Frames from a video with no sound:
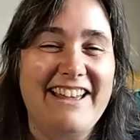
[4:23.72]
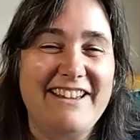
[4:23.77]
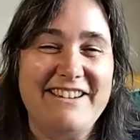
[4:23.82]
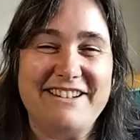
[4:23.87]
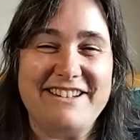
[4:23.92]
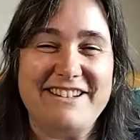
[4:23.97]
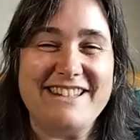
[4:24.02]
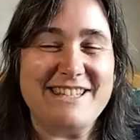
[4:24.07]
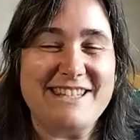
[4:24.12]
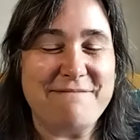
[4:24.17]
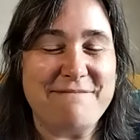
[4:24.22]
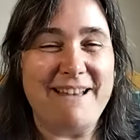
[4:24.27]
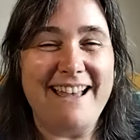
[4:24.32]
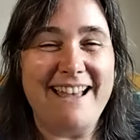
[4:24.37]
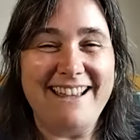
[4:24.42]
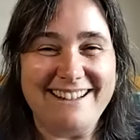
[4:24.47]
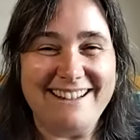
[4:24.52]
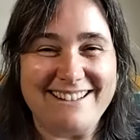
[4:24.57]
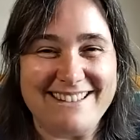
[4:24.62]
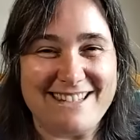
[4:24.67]
je sais pas,
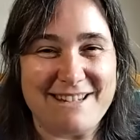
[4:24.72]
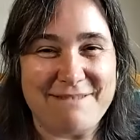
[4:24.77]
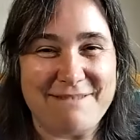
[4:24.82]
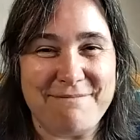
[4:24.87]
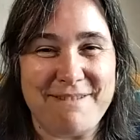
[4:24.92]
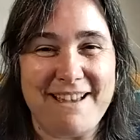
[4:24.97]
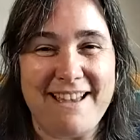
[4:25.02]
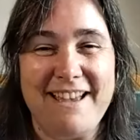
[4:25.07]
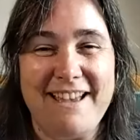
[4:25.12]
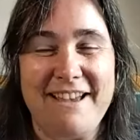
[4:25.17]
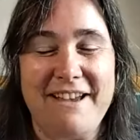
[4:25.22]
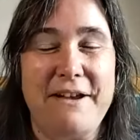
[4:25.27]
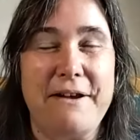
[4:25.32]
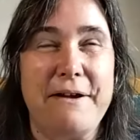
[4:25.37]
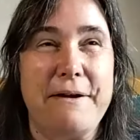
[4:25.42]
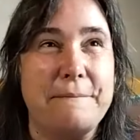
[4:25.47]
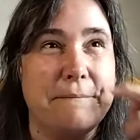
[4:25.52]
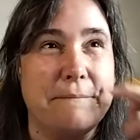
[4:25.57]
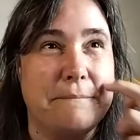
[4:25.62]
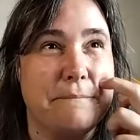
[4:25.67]
je sais
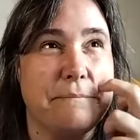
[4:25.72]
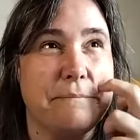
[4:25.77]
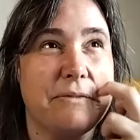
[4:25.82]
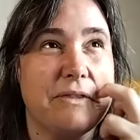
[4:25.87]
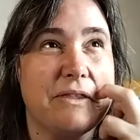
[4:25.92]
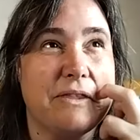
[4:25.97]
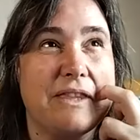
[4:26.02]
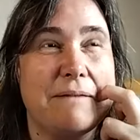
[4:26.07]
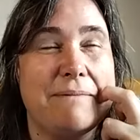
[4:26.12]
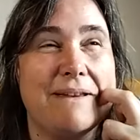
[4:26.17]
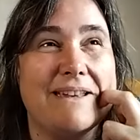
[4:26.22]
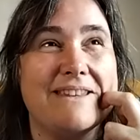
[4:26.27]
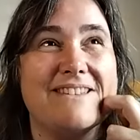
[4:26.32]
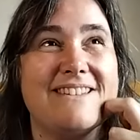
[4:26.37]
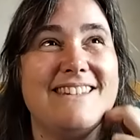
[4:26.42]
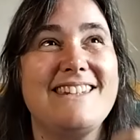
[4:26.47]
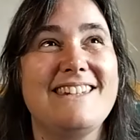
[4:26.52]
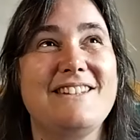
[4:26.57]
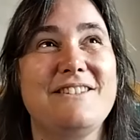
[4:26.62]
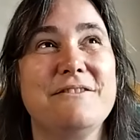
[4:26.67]
pas, euh, des personnes
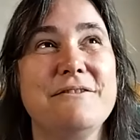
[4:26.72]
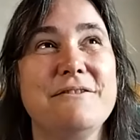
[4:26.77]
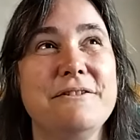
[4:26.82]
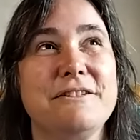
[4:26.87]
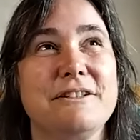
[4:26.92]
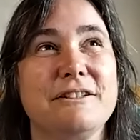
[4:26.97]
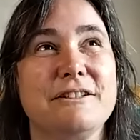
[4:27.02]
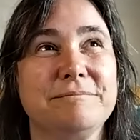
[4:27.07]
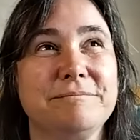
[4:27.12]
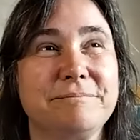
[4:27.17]
qui doutent.